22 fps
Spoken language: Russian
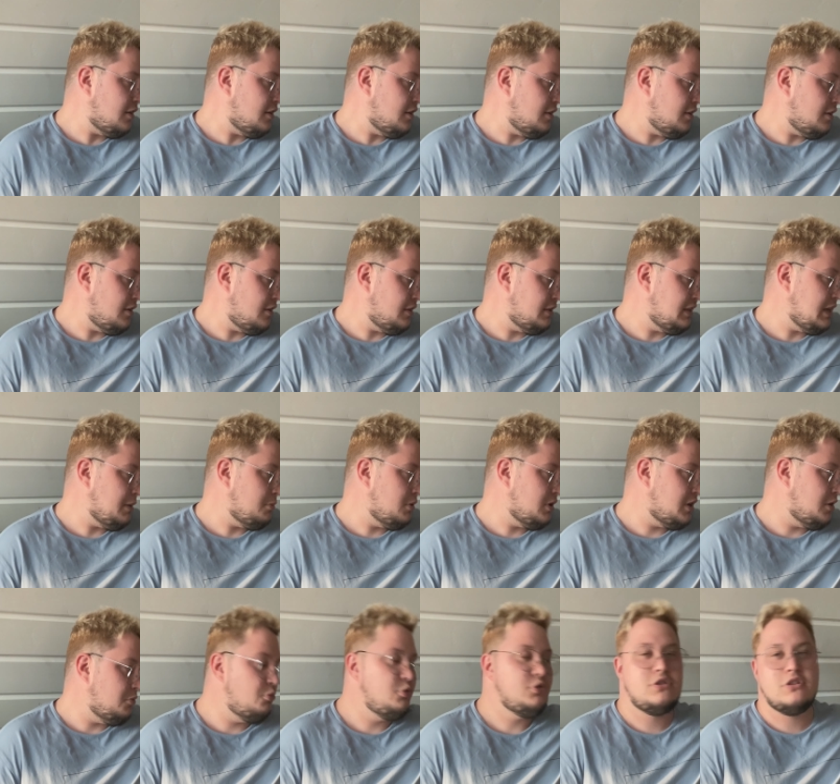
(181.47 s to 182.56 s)
а, яблоко
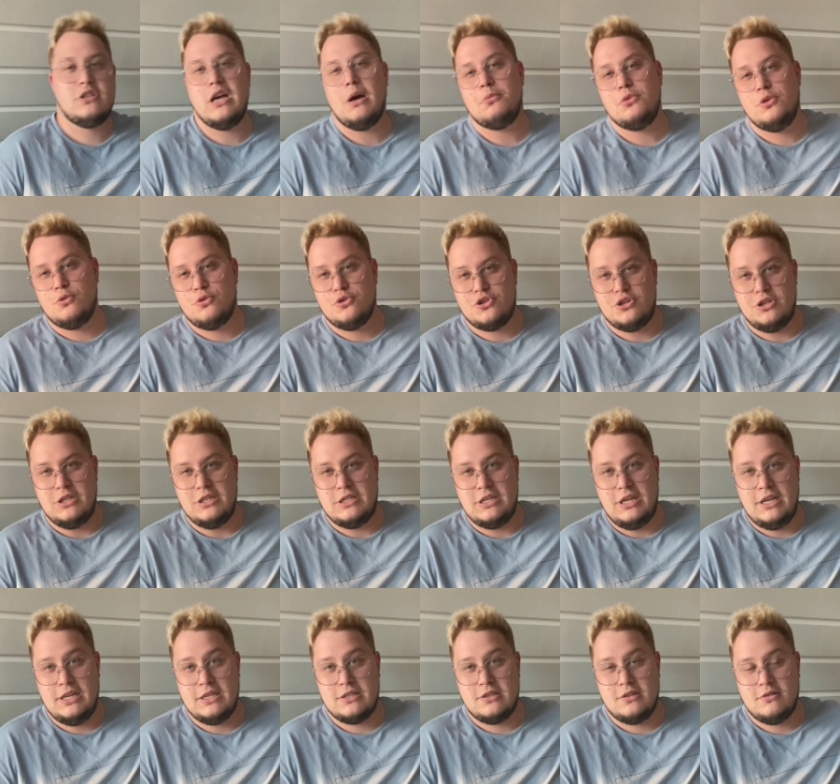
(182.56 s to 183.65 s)
бузина мне очень
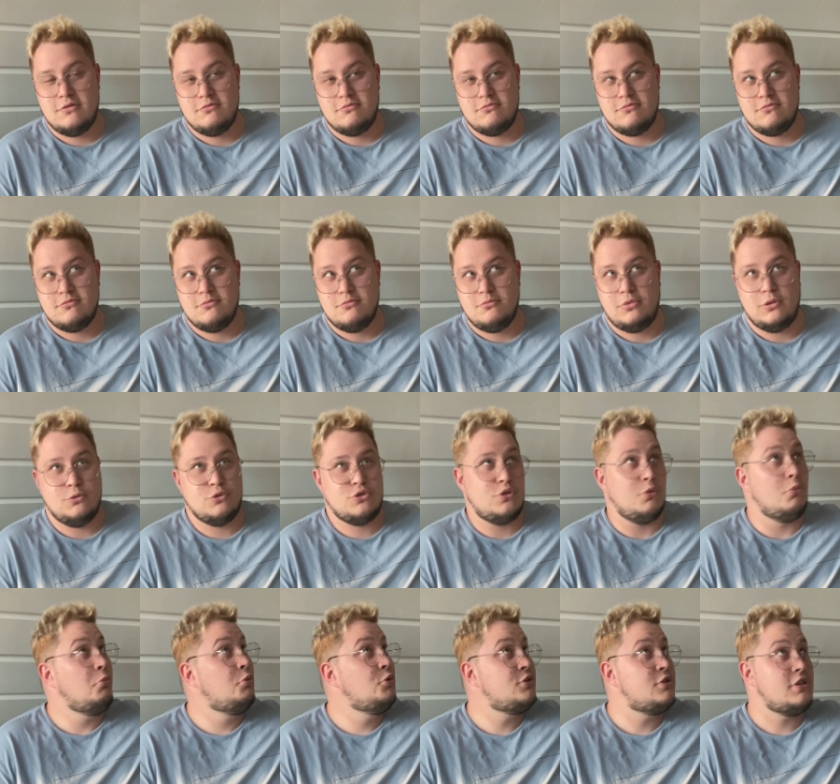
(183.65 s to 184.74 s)
интересно, потому что
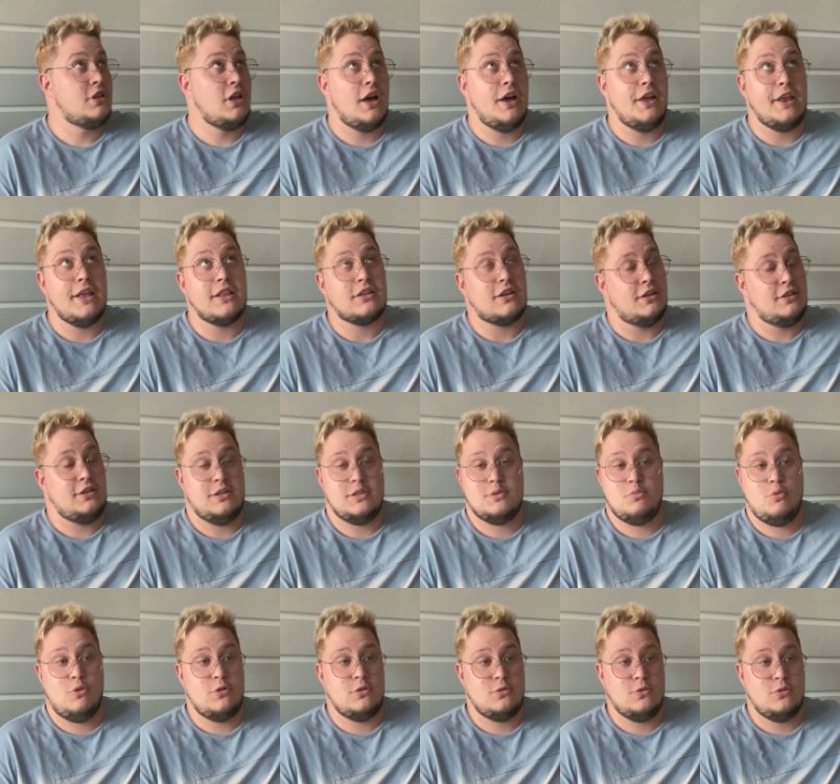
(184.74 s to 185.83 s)
бузина редко где
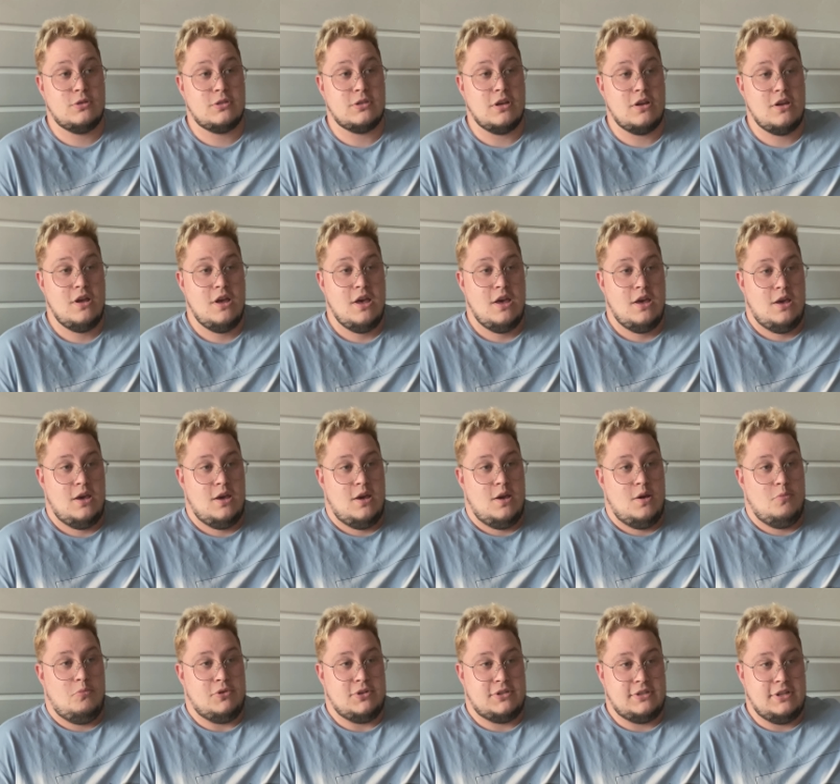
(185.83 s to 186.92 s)
используется.
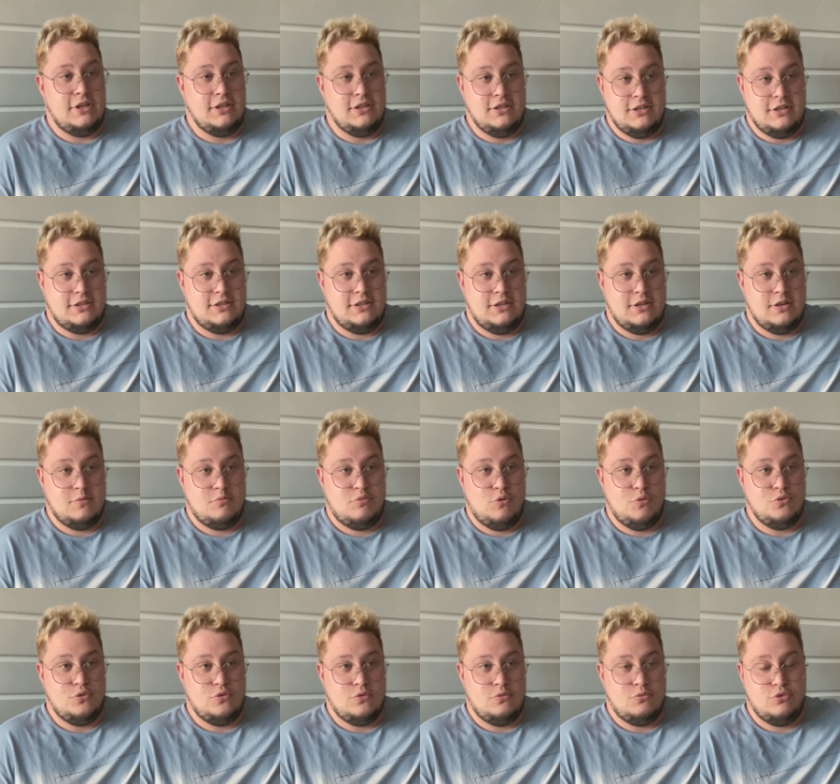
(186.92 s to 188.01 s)
Последнее, где я
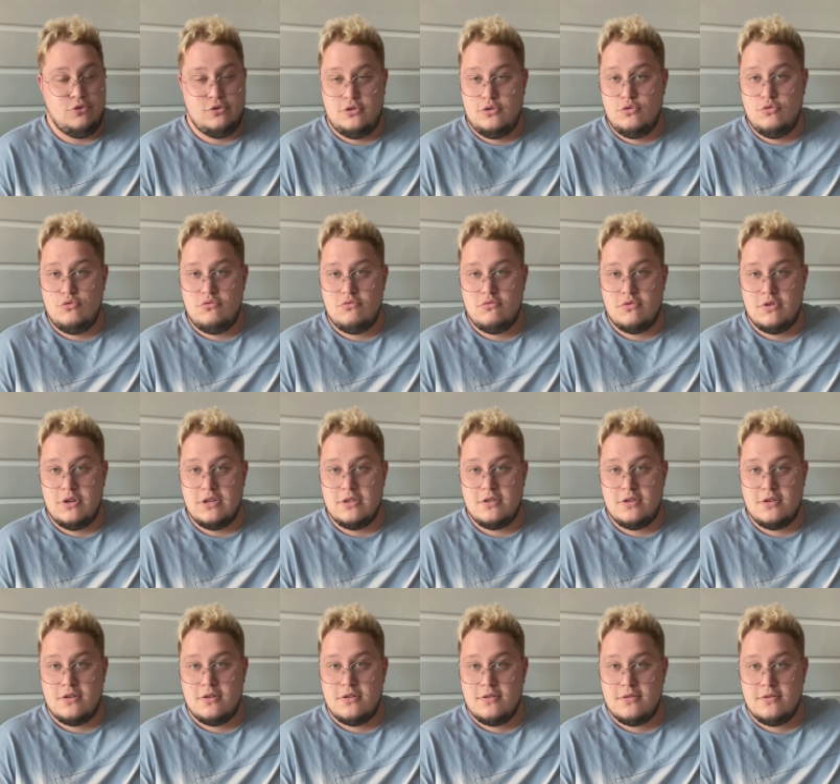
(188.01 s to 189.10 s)
помню бузину,
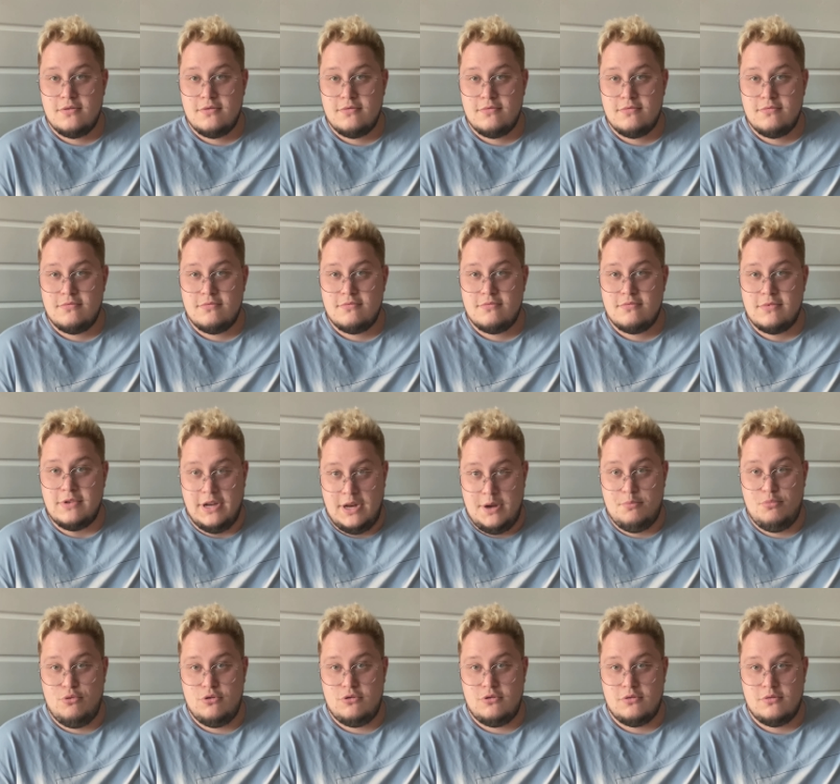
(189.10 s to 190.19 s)
это Гарри
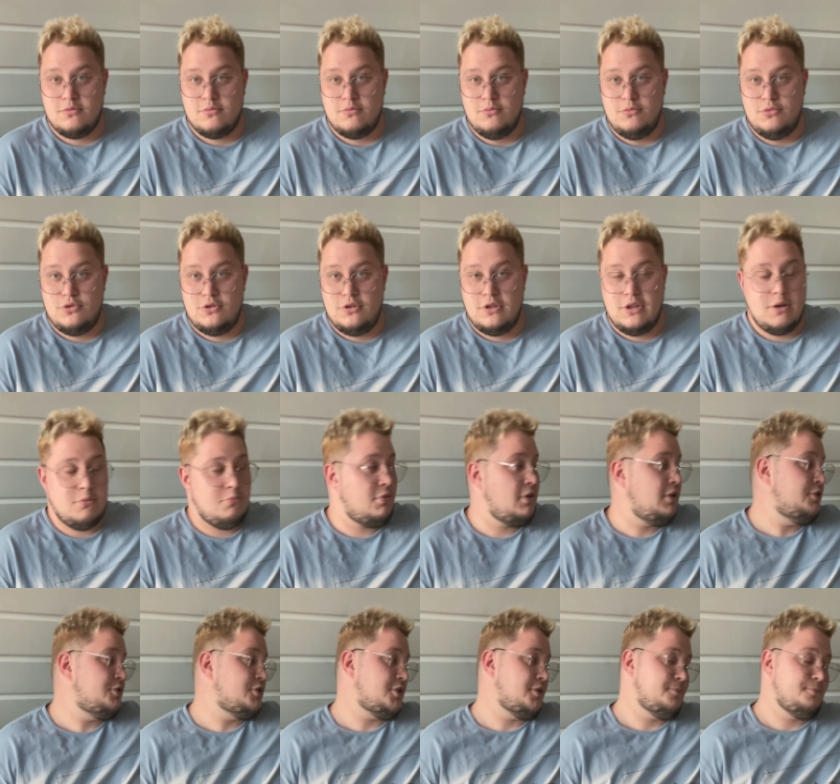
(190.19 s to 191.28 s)
Поттер, бузинная
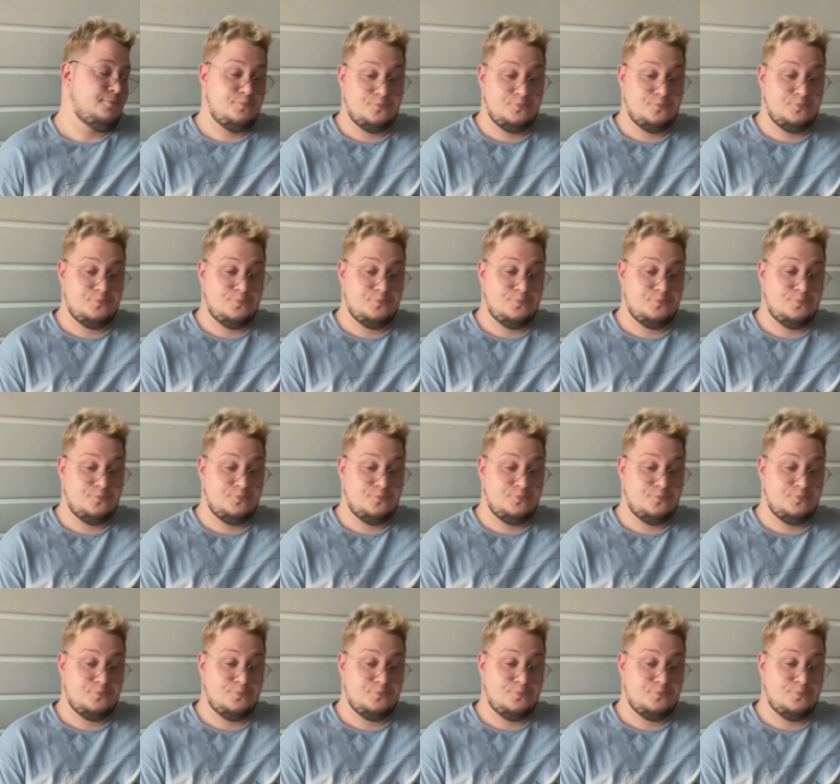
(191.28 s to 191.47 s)
палочка.